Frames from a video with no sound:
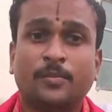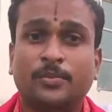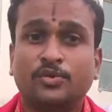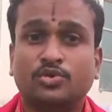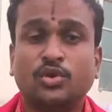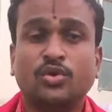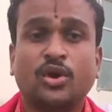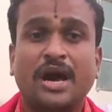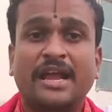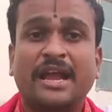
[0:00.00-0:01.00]
పృథు
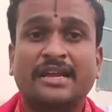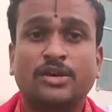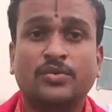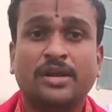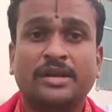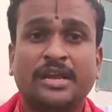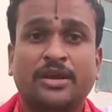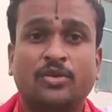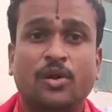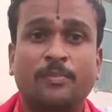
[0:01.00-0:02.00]
అనేటటువంటి
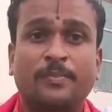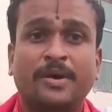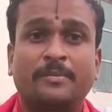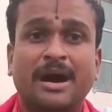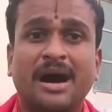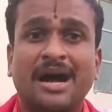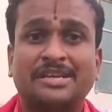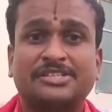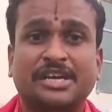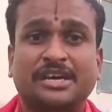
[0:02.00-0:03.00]
గొప్ప
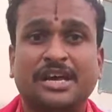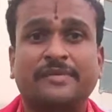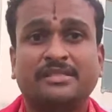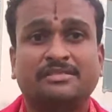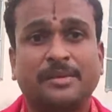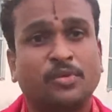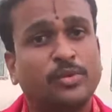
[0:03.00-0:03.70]
మహాచక్రవర్తి